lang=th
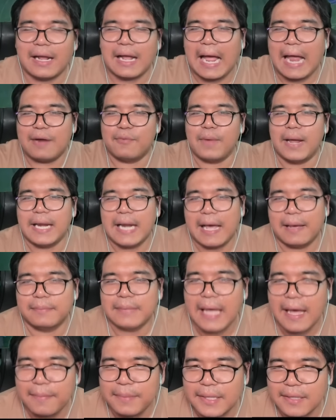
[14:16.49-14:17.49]
การว่าย
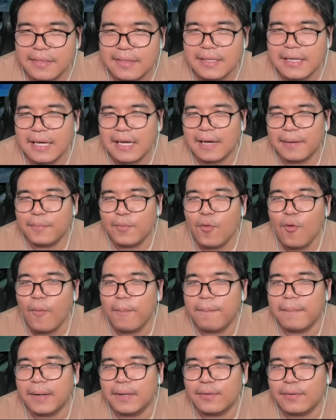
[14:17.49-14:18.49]
น้ำท่าผีเสื้อครับฮุ
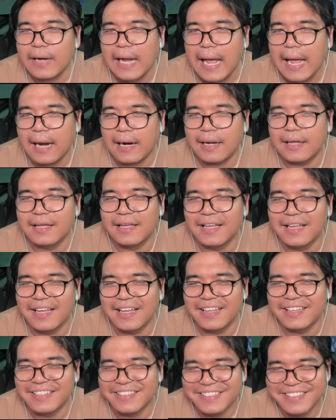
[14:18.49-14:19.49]
บมันตรงกลาง
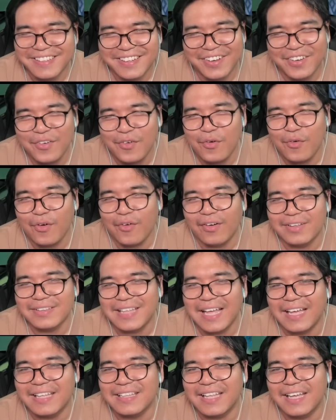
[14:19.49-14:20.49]

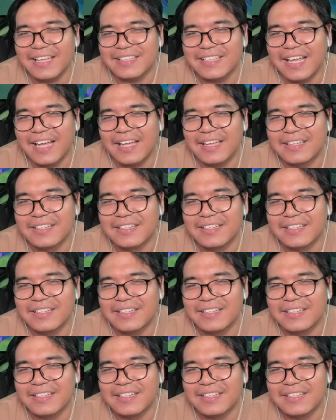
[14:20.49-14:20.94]
ตายตายตาย